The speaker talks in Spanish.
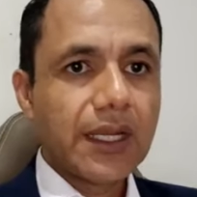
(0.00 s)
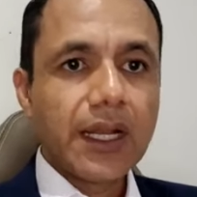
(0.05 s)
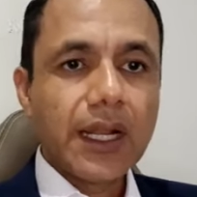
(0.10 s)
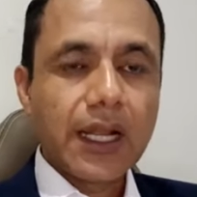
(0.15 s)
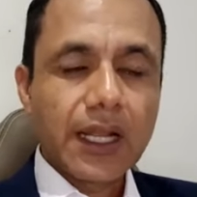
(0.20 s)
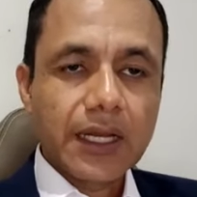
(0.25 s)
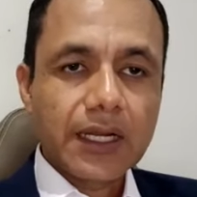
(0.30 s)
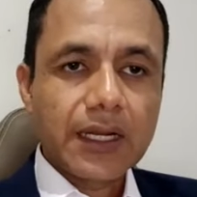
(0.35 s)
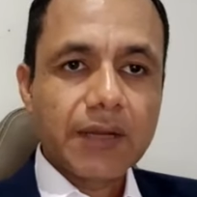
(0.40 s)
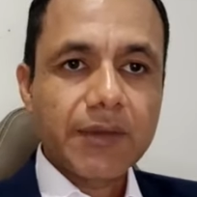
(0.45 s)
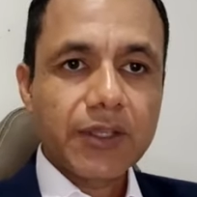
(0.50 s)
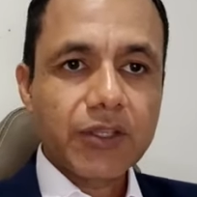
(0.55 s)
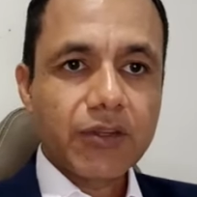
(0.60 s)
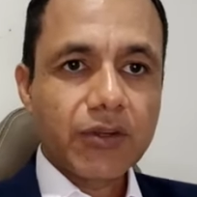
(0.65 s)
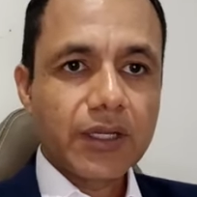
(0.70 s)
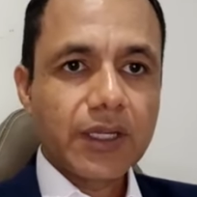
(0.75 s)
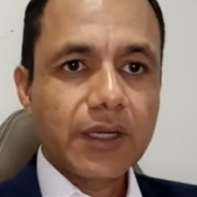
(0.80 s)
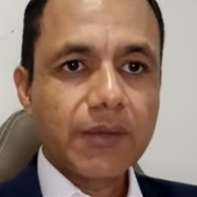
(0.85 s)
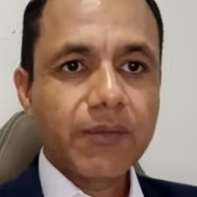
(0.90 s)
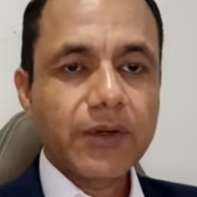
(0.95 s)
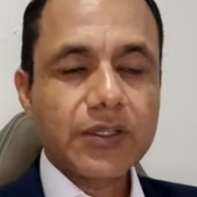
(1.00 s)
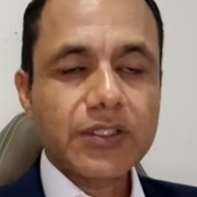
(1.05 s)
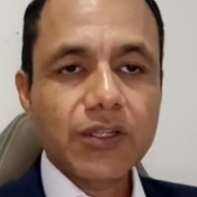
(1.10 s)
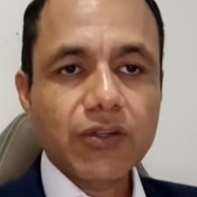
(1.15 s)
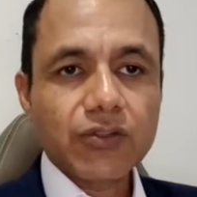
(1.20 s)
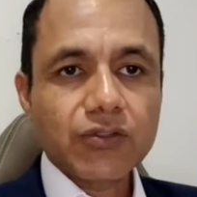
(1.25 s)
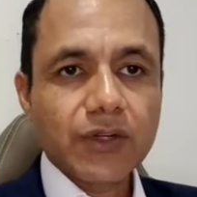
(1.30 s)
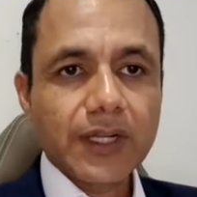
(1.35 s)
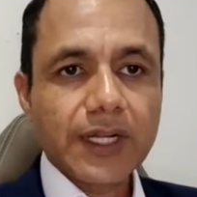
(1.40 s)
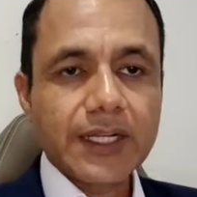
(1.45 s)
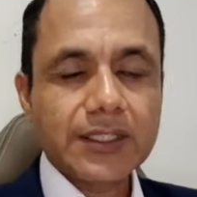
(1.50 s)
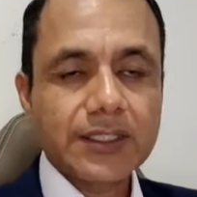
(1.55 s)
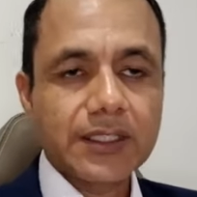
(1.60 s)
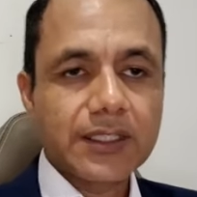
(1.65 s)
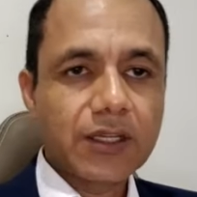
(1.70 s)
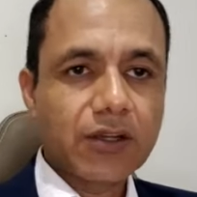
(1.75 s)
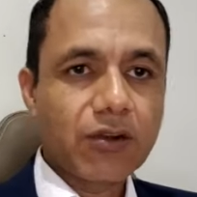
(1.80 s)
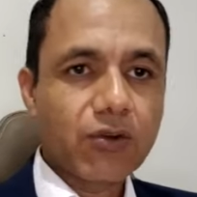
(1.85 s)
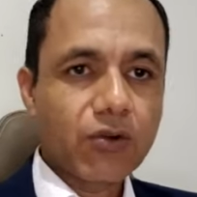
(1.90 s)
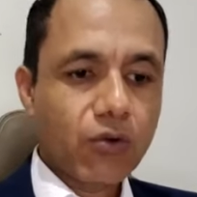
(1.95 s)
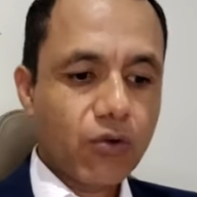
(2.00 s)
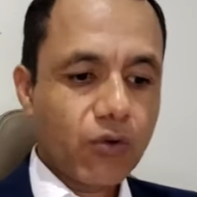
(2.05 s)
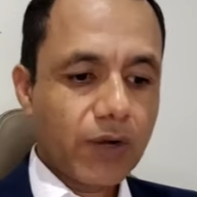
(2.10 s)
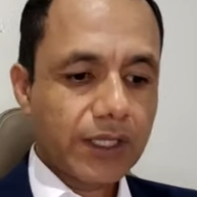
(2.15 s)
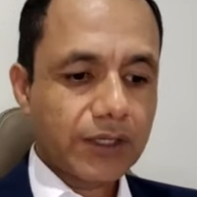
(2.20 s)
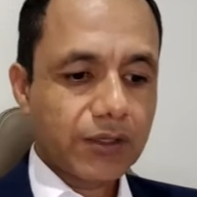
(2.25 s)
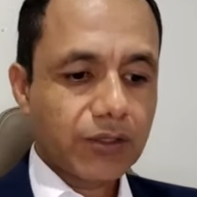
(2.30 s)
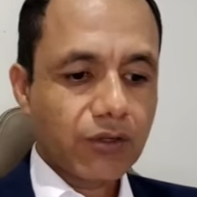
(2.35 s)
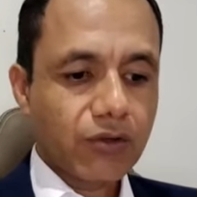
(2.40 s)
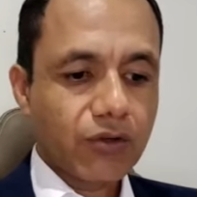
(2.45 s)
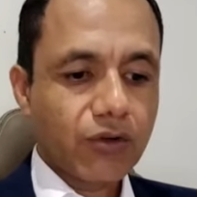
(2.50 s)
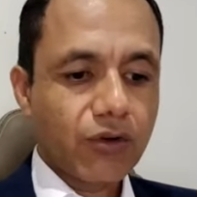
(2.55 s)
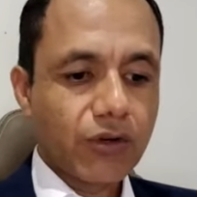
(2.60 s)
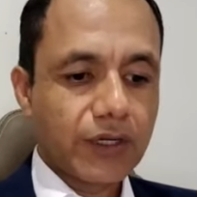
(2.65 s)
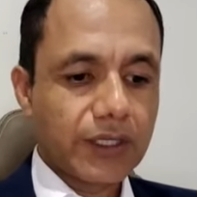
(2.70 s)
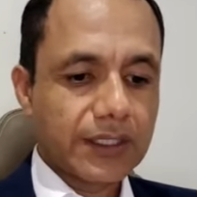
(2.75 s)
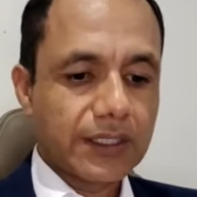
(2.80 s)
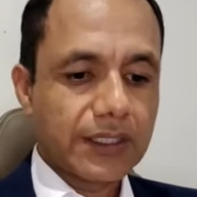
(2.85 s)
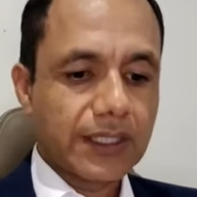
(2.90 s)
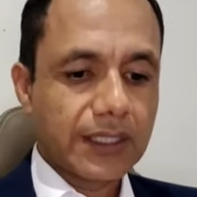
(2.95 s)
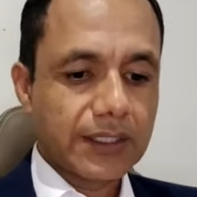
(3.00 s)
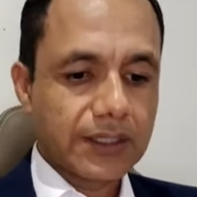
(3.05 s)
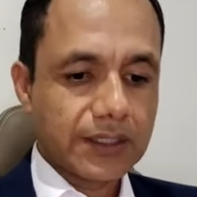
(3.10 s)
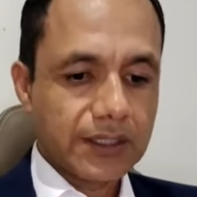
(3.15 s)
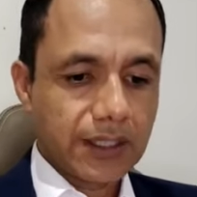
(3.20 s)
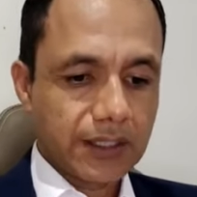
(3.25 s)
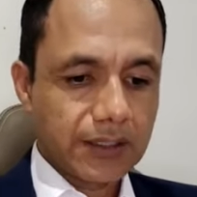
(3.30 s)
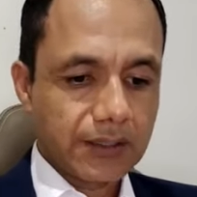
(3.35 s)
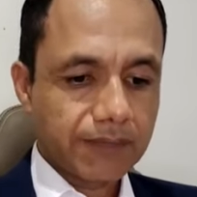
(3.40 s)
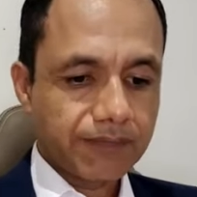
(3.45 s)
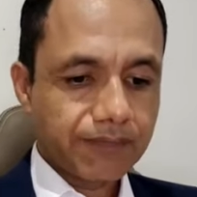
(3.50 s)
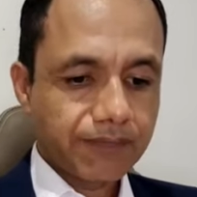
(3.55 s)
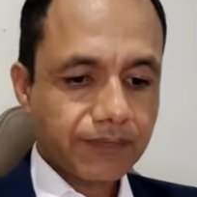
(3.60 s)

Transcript: La gran mayoría pues, de los solares tienen cuatro colindancias.